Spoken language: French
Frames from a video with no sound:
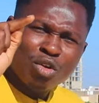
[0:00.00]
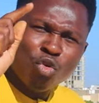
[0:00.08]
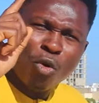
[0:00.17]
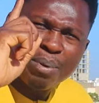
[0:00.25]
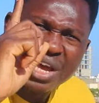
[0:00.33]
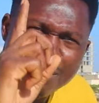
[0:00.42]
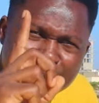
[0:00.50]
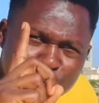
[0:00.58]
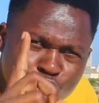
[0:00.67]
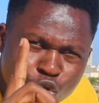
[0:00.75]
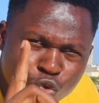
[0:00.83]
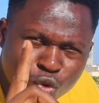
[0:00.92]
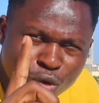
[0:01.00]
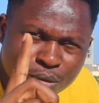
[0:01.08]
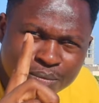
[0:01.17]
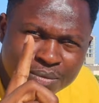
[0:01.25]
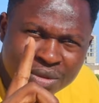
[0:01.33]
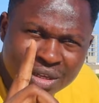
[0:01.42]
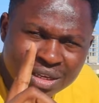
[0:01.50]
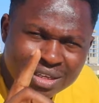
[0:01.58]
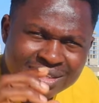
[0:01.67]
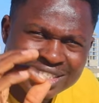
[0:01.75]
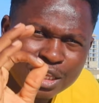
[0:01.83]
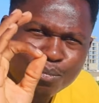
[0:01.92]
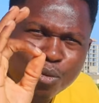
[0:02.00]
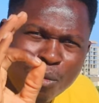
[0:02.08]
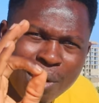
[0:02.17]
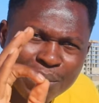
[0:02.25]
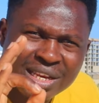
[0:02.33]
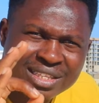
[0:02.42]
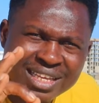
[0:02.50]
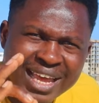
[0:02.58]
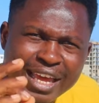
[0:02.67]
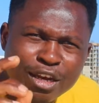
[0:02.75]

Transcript: le premier jour, cette probabilité